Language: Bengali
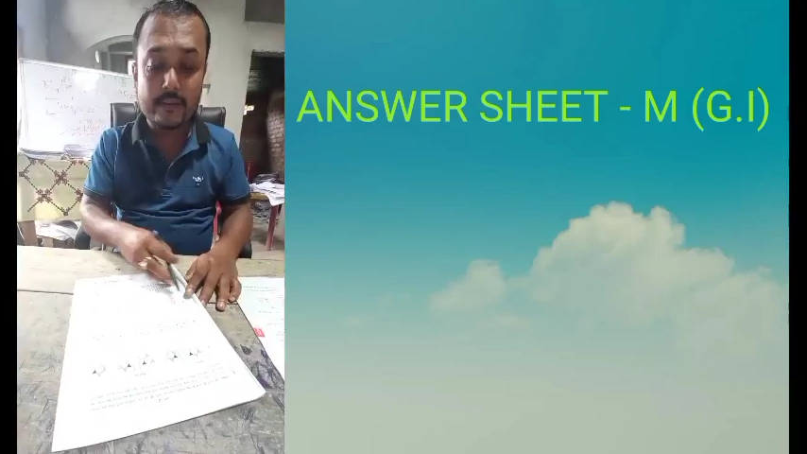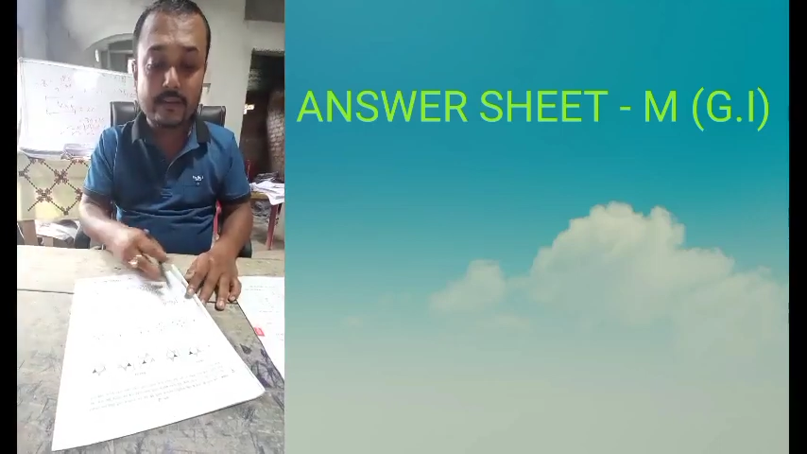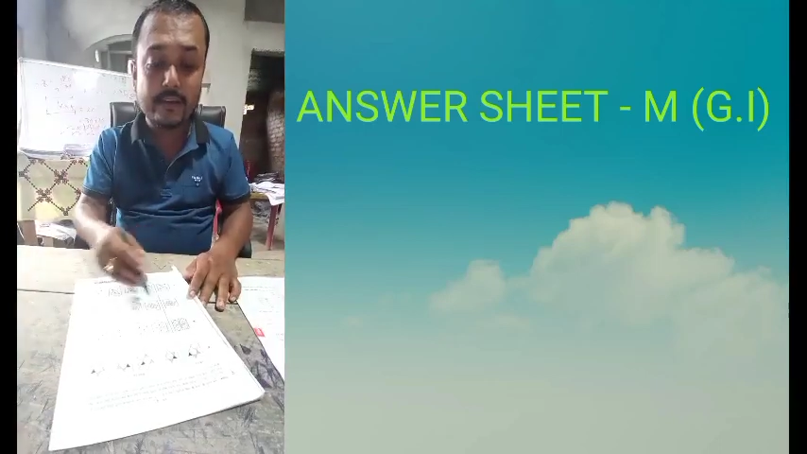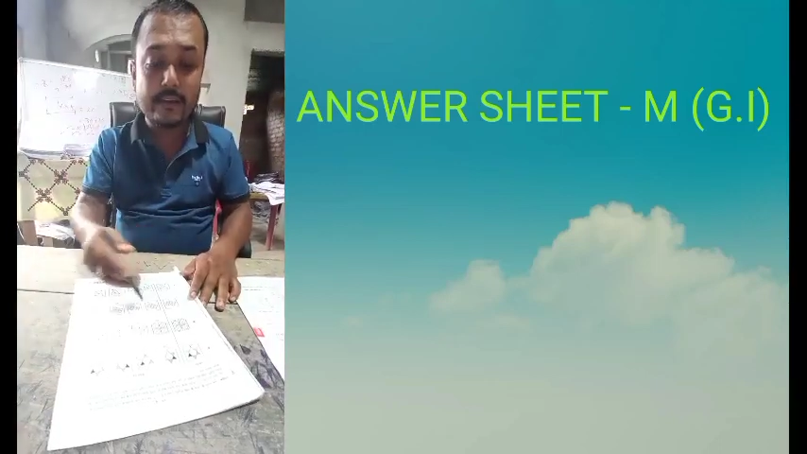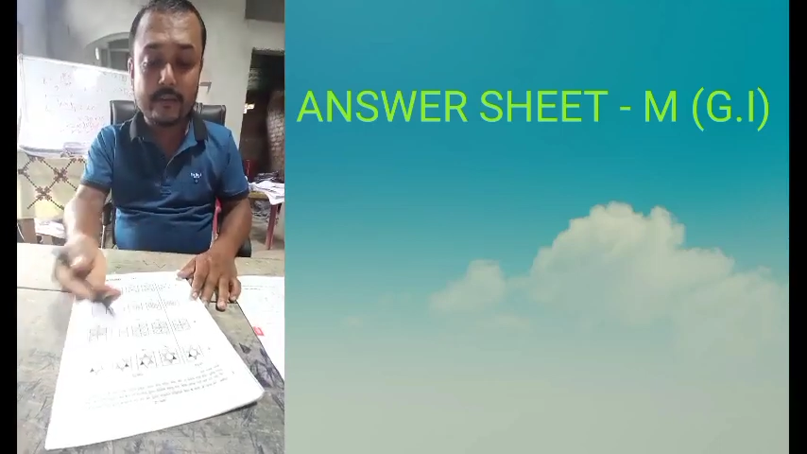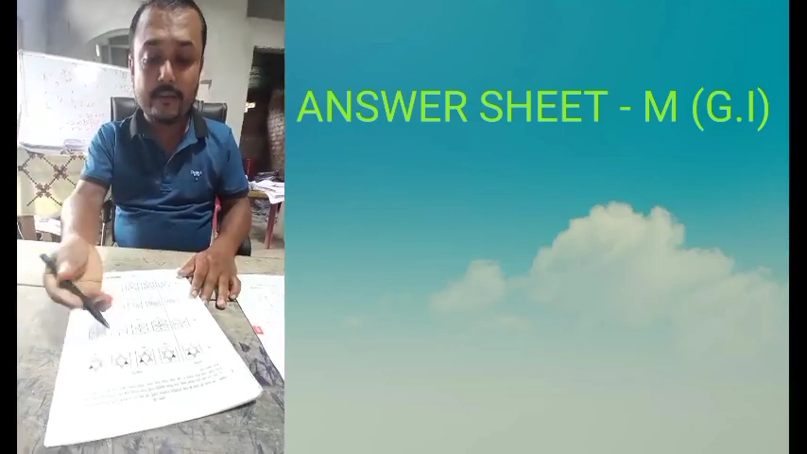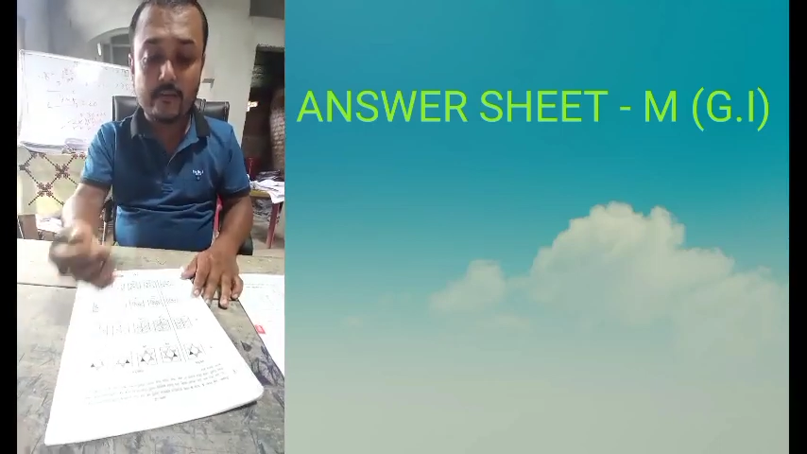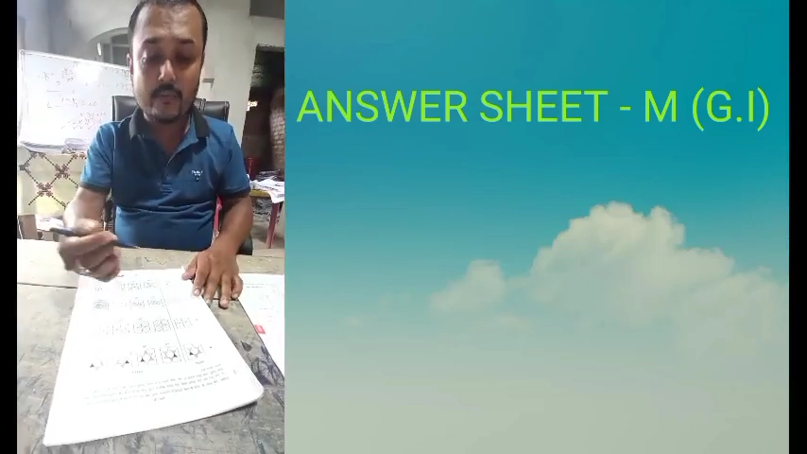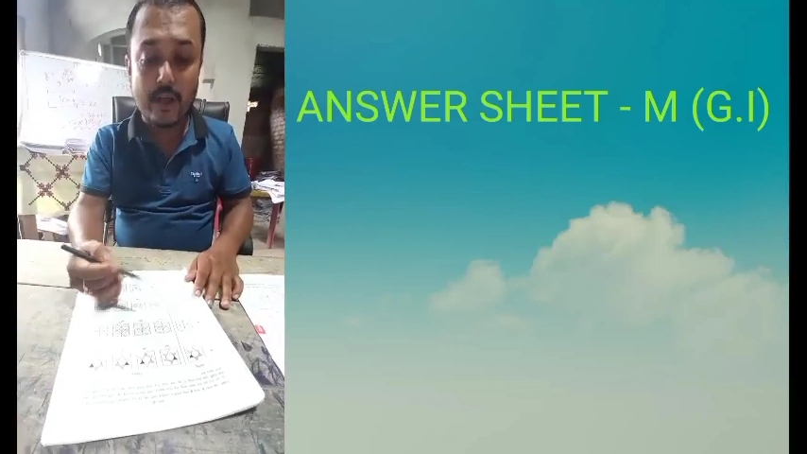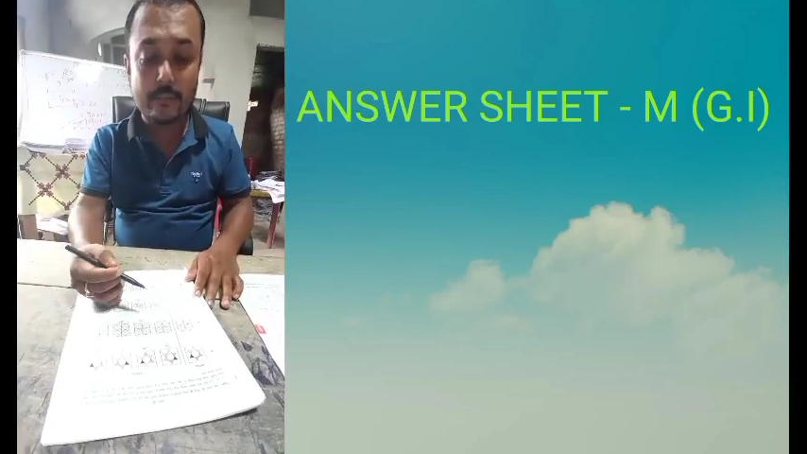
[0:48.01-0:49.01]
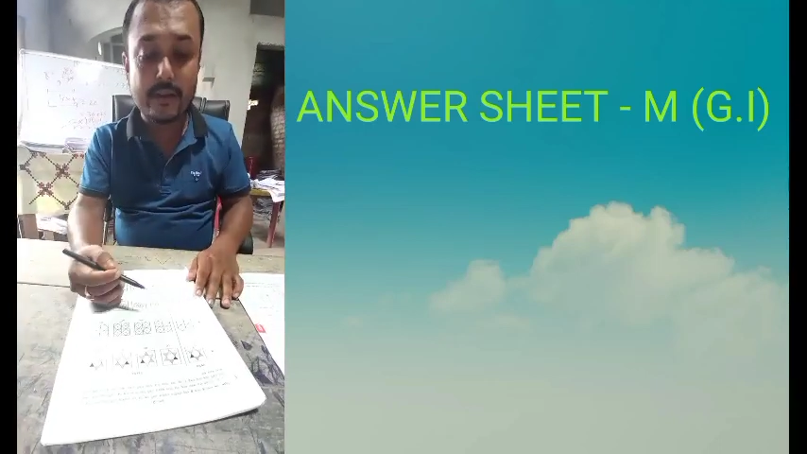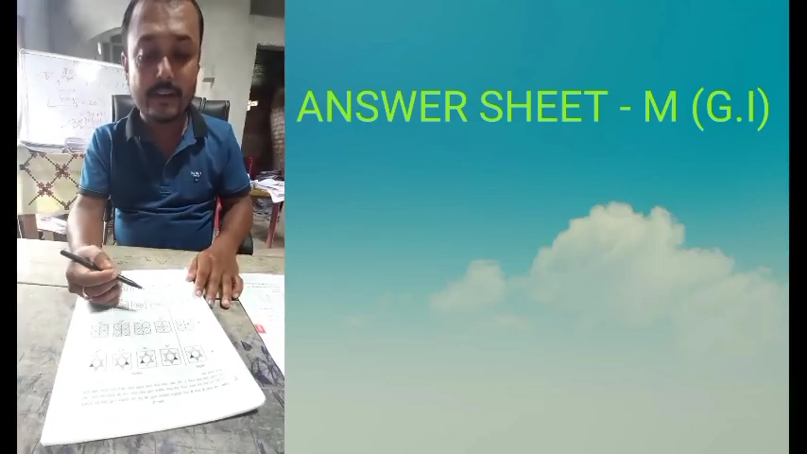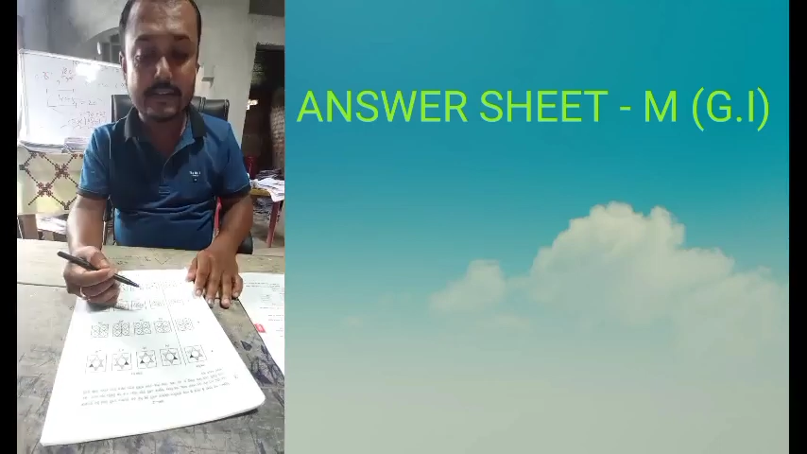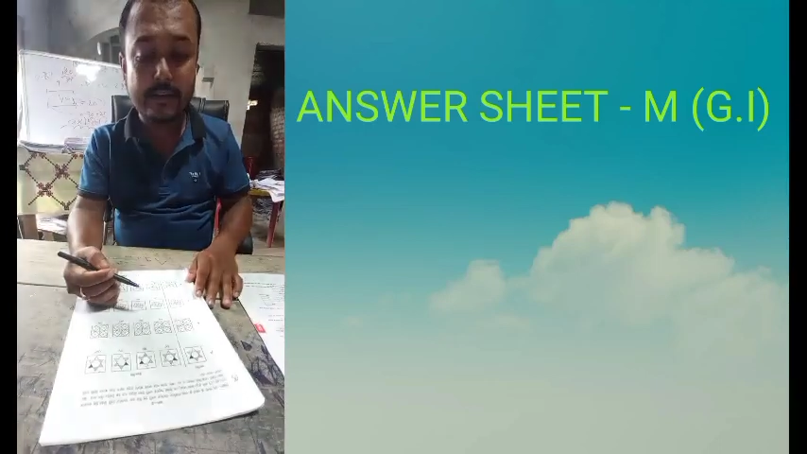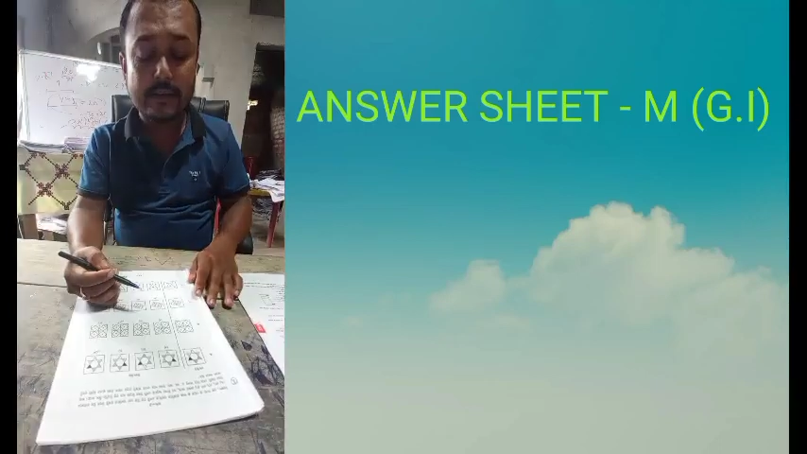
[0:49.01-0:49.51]
ঠিক আমি
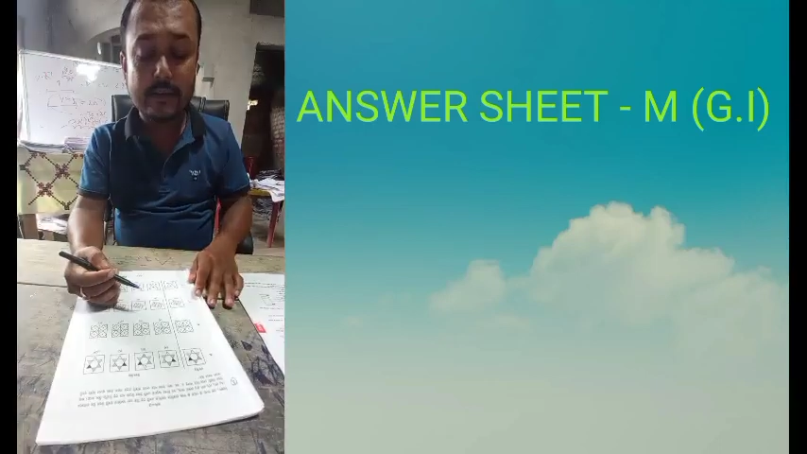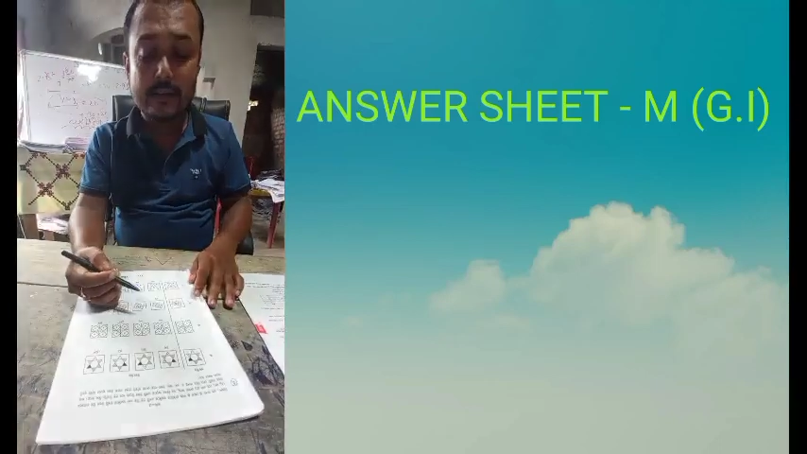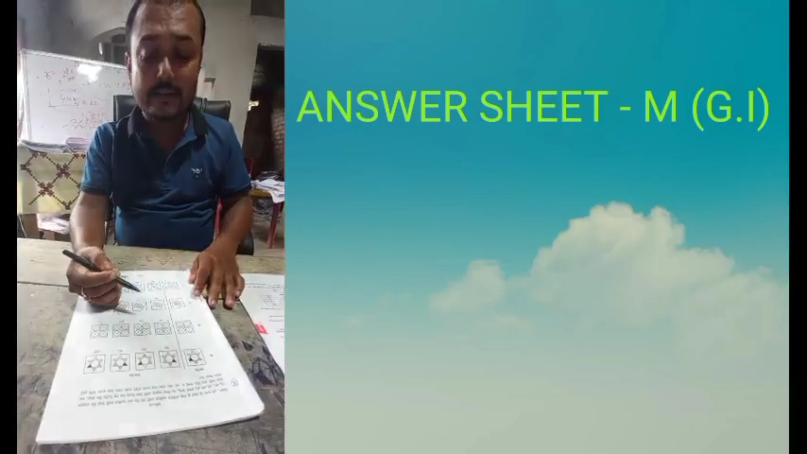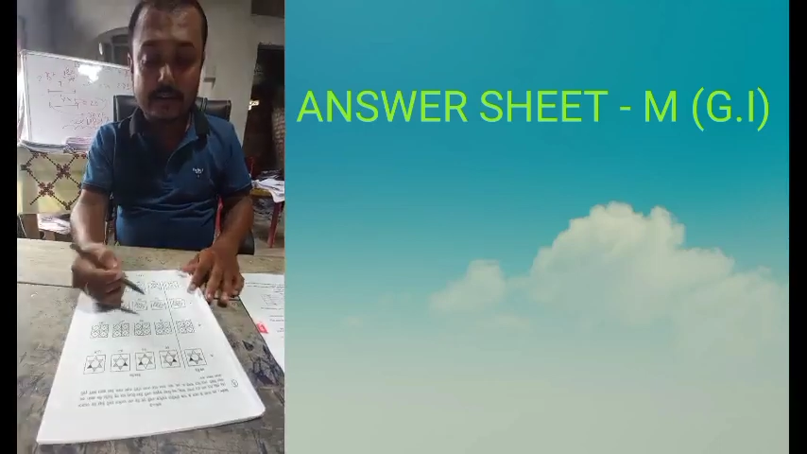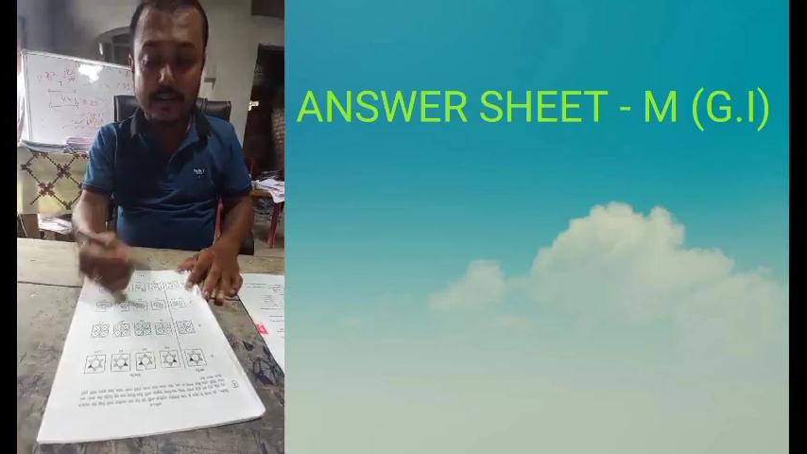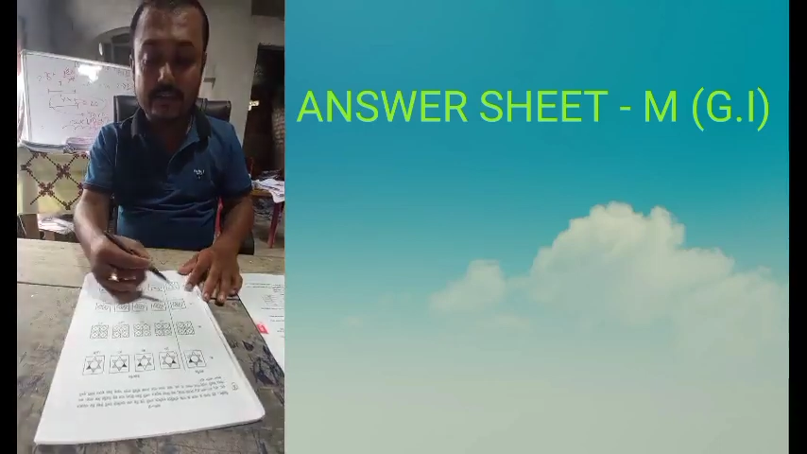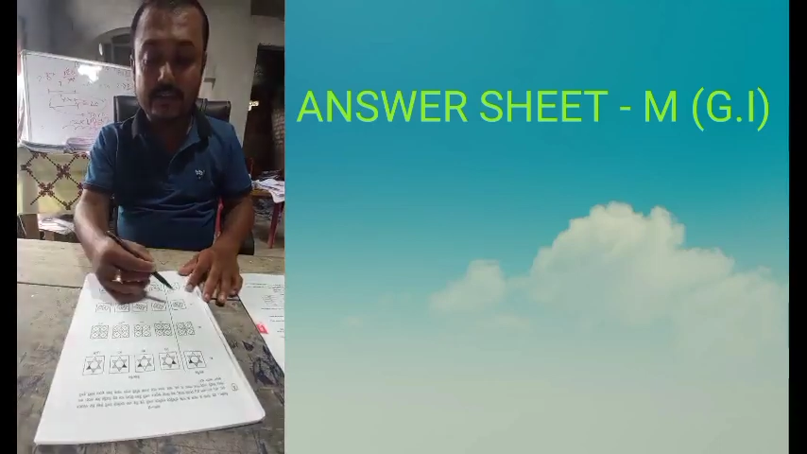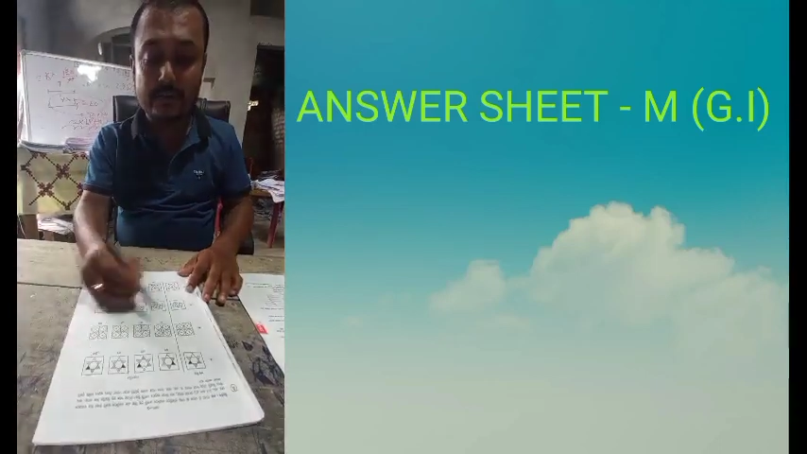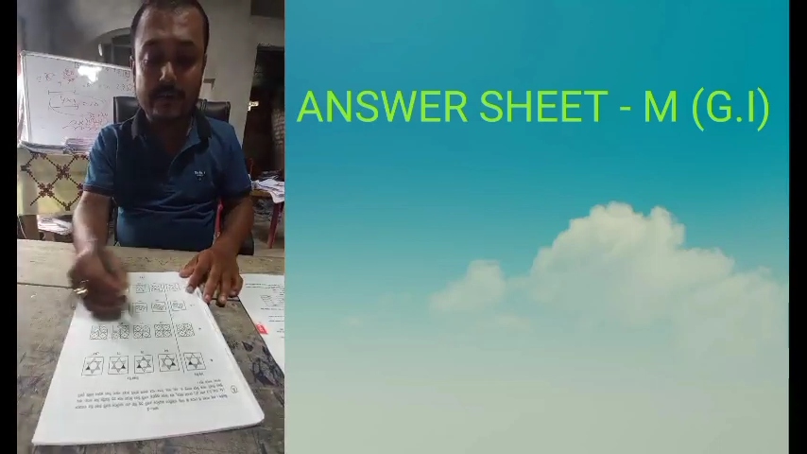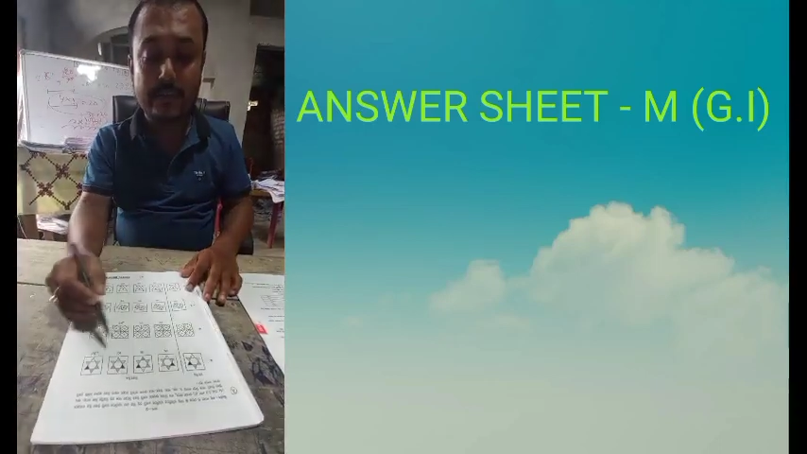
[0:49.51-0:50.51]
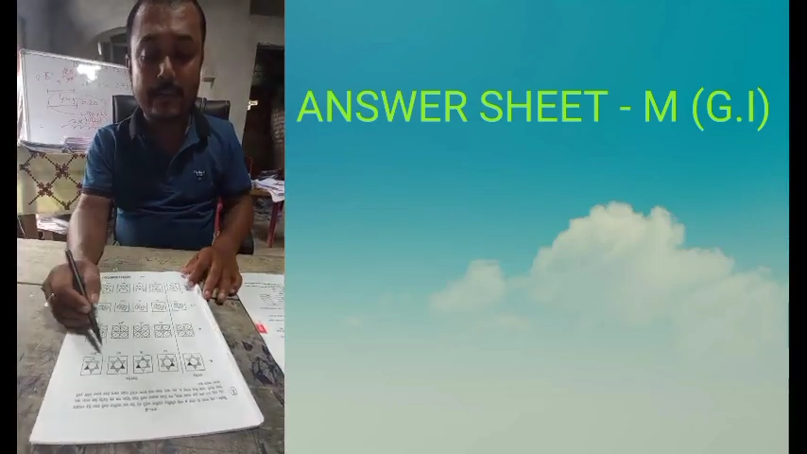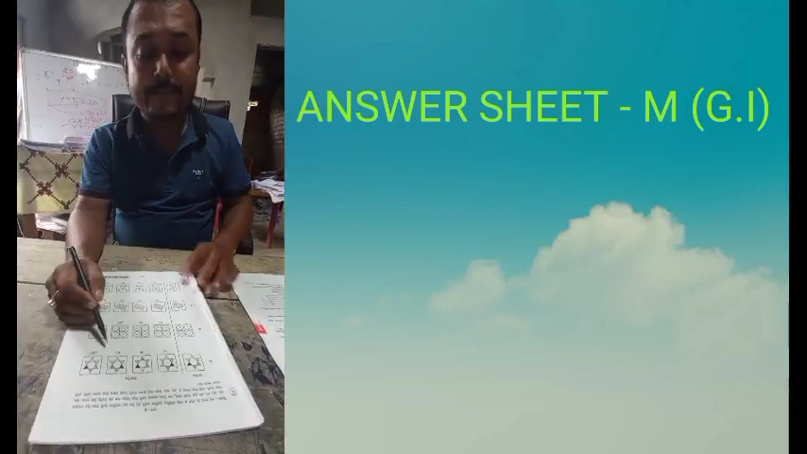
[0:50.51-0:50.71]
আসি সাদৃশ্যতে